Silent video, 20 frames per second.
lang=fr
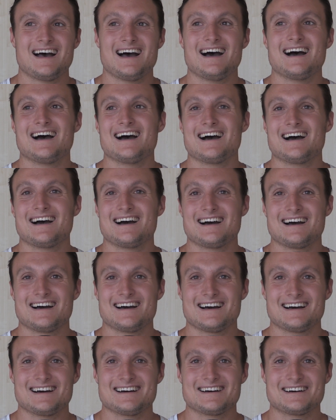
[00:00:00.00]

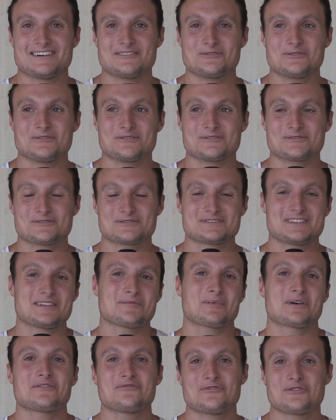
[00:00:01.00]
au, stade stade
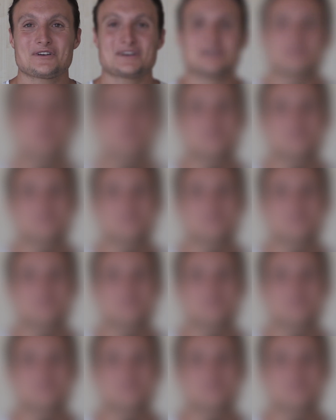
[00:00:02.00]
Préfleuric.